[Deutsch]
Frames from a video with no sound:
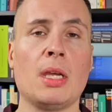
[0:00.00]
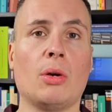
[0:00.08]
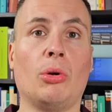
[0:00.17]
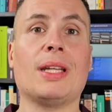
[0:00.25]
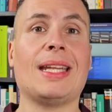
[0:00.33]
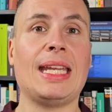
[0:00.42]

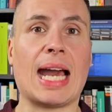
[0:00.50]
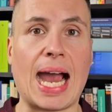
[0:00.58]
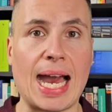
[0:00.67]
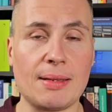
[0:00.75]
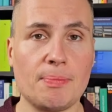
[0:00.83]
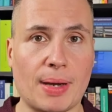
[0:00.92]
unter den
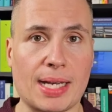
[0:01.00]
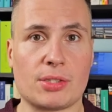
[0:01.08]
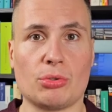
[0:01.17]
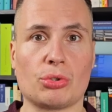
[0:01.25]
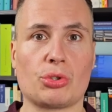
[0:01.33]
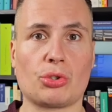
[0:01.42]

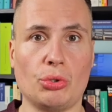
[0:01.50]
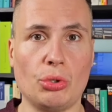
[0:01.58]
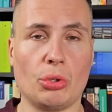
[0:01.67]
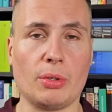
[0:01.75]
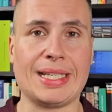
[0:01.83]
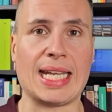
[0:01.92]

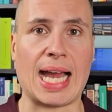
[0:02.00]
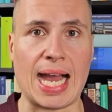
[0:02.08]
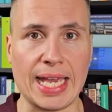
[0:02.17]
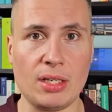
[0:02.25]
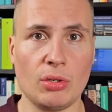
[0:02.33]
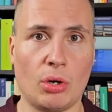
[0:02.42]
Anpassungsstörungen
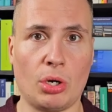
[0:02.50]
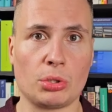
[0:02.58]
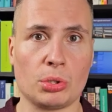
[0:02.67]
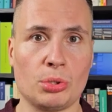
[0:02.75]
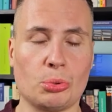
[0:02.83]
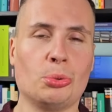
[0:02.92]

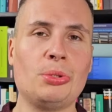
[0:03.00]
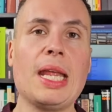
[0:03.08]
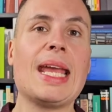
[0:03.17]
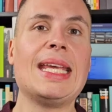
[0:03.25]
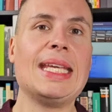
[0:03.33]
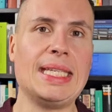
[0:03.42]
einordnen und
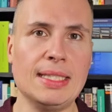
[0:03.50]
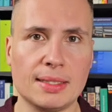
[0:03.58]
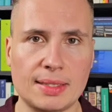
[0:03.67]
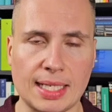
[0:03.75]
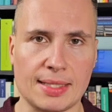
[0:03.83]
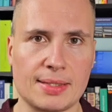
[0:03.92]
hier
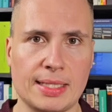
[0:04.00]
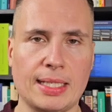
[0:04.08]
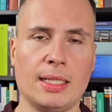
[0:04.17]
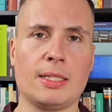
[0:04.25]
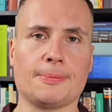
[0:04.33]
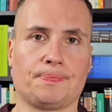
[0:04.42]

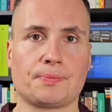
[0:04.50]
tatsächlich